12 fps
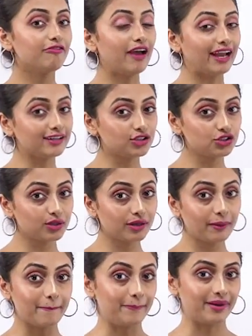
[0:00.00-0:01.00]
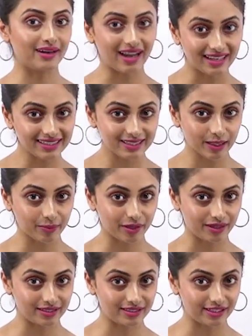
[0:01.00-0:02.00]
फैशन ब्रांड्स का
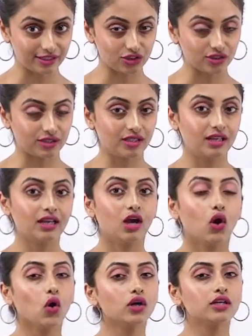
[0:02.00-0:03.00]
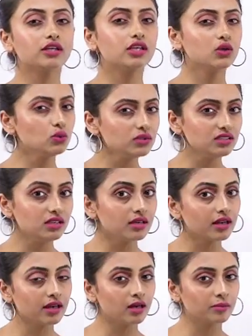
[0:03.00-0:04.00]
प्रोनाउंसिएशन और क्यों सीख
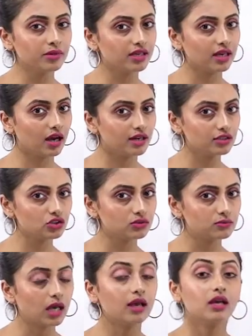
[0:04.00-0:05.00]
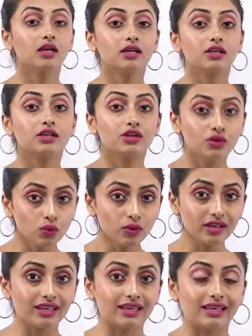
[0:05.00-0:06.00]
रहे हैं हम ये आज
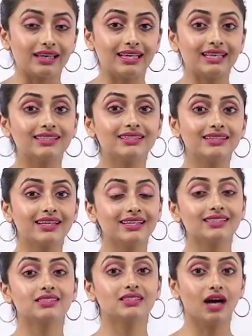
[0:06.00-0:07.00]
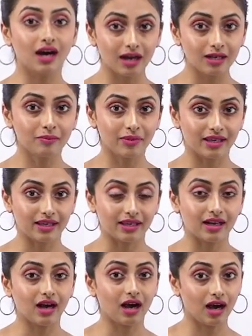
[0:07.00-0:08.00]
क्योंकि इतने साल में
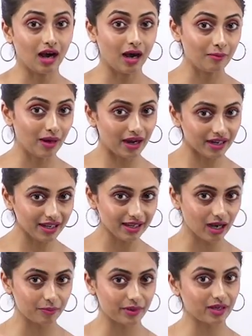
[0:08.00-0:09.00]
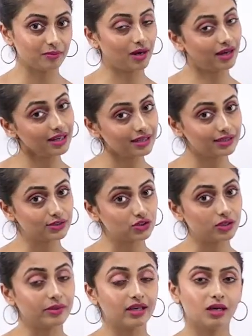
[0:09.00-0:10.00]
हमारे यहाँ पे हमारे
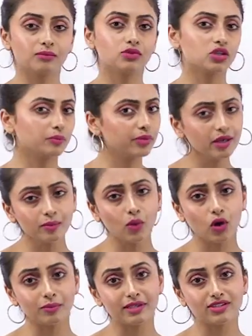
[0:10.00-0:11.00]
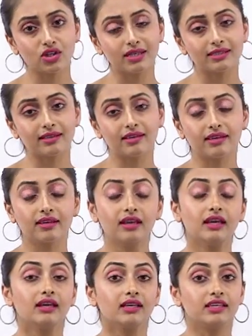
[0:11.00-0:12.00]
कंट्री में हम जब भी मॉल में जाते हैं
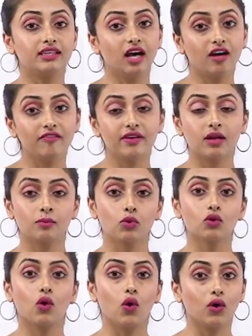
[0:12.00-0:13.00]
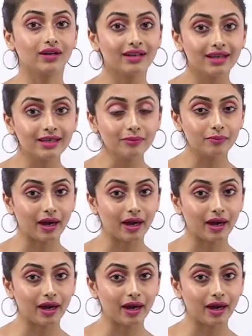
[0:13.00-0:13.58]
या फिर हम लोग ऑनलाइन